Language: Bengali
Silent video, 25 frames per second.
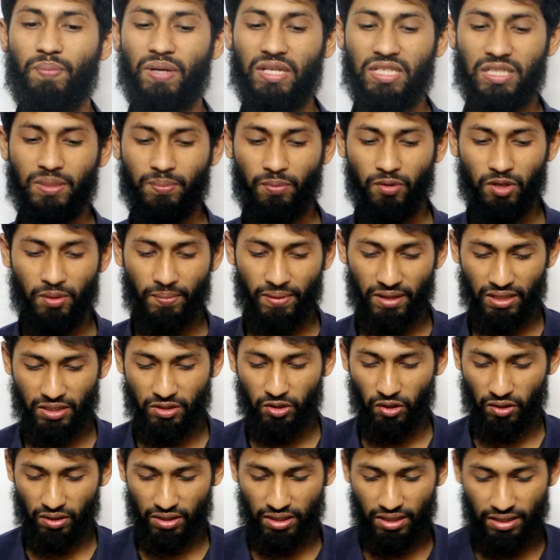বেশি পরিমাণে
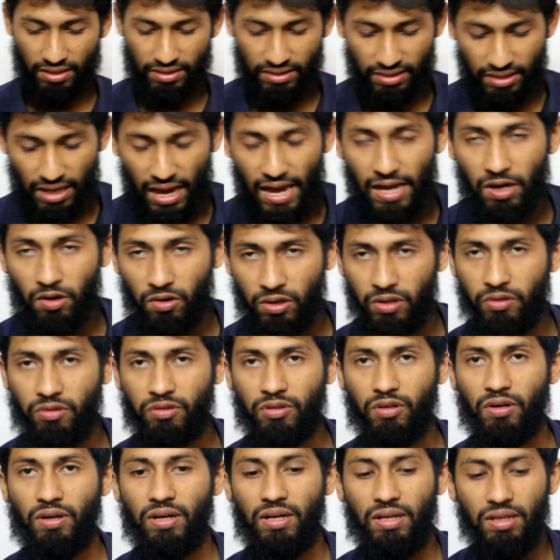দরকার আছে আয়রন
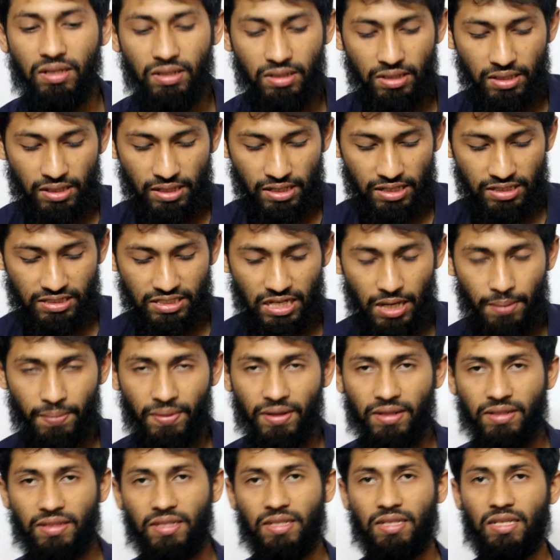ইউজ করা এই যে
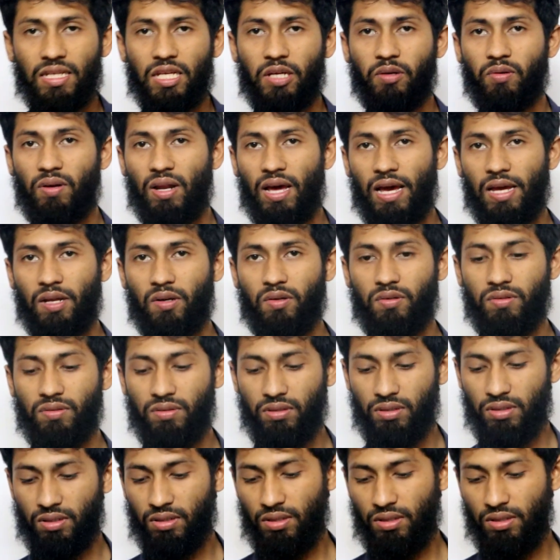আমার হাতে এগুলো আয়রন